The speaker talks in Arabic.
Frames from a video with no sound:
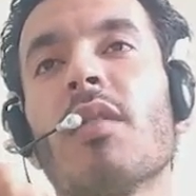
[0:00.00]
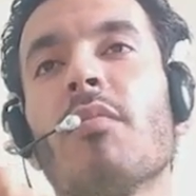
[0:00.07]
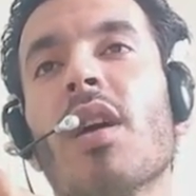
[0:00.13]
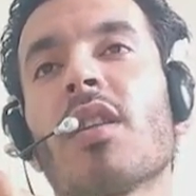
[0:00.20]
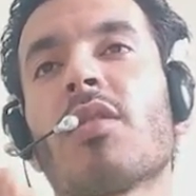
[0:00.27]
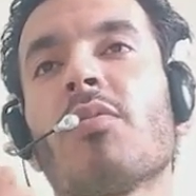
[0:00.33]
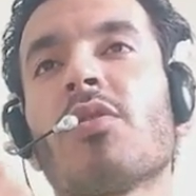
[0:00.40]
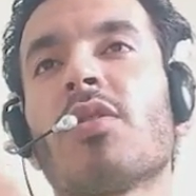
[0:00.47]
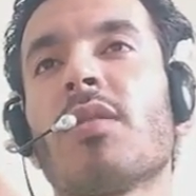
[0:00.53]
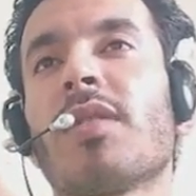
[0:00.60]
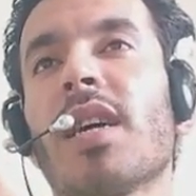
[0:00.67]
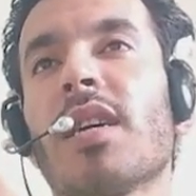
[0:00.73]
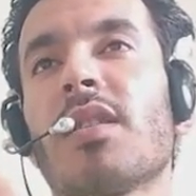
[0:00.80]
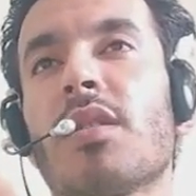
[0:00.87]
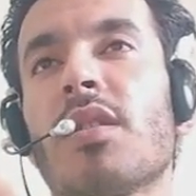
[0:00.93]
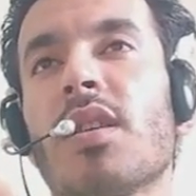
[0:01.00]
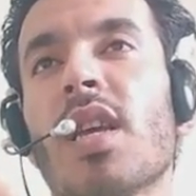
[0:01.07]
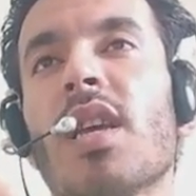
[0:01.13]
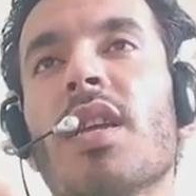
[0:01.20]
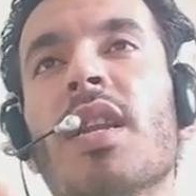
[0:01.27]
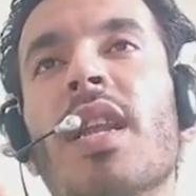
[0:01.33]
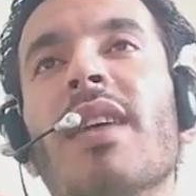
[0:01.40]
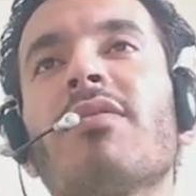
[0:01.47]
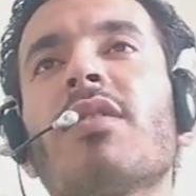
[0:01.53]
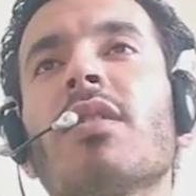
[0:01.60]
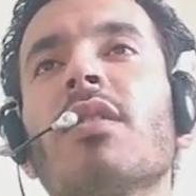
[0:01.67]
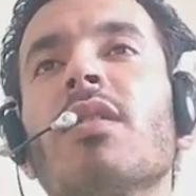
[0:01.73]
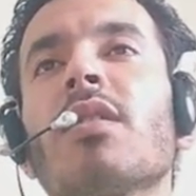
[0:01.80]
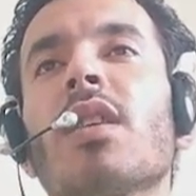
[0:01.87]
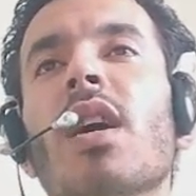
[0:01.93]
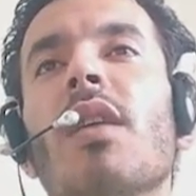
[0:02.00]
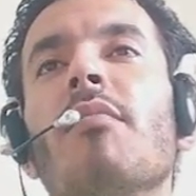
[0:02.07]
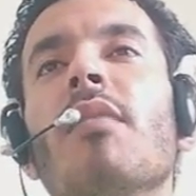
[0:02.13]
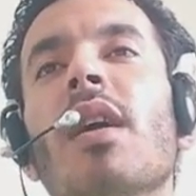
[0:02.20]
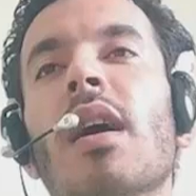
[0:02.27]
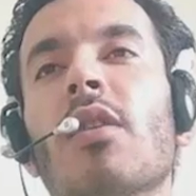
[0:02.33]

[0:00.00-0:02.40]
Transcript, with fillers: المالتيبلز بتاعت ال 3 نفس النظام